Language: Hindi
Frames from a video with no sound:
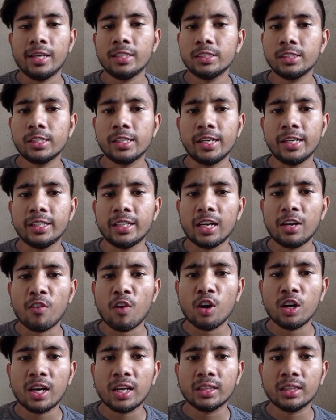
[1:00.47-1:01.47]
नेक्स्ट क्रिएटर
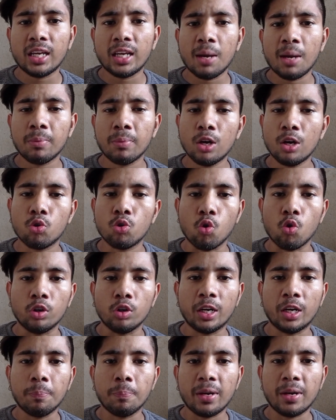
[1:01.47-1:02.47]
अवार्ड आता है आपका
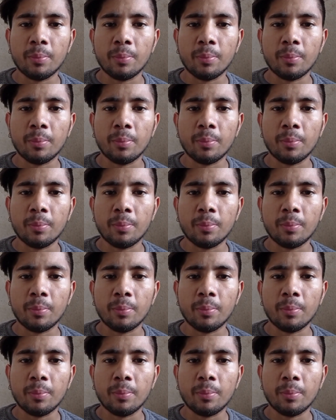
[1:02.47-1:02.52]
गोल्डन